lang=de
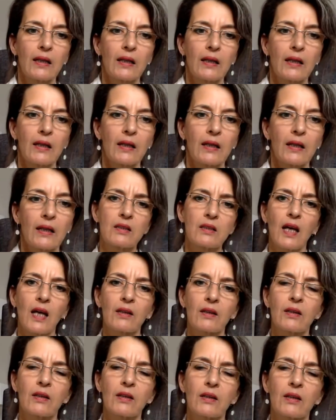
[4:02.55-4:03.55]
Das sind alles
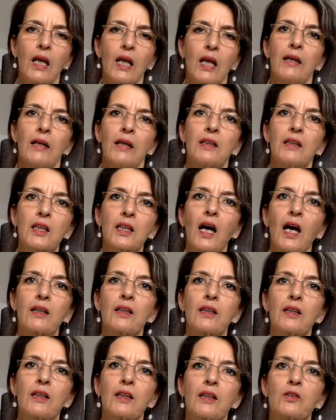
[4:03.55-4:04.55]
Sachen, die nicht
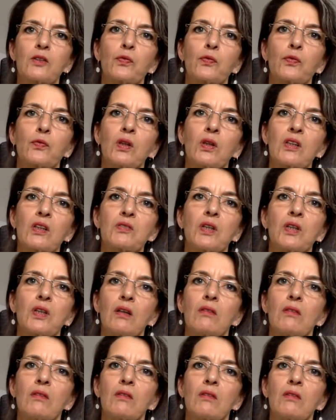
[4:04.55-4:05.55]
gerade dazu führen, dass
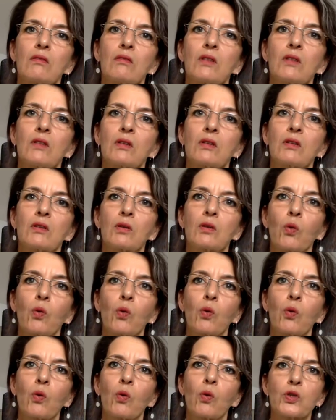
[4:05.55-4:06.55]
wir eine
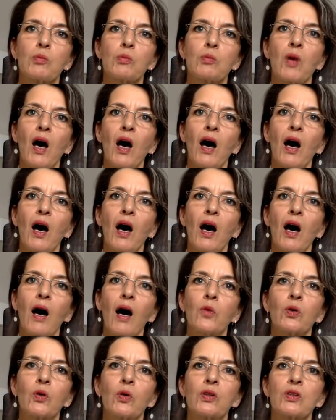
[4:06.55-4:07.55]
große Stimme haben.
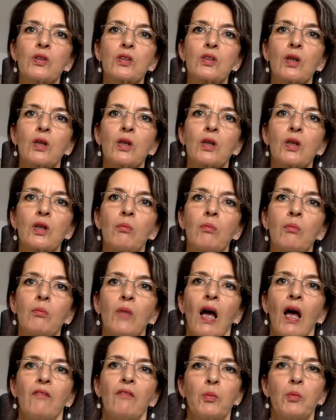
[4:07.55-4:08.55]
Und ähm,
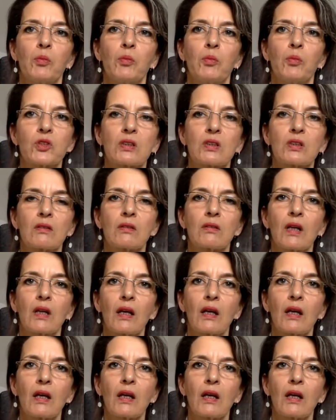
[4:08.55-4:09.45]
wir müssten,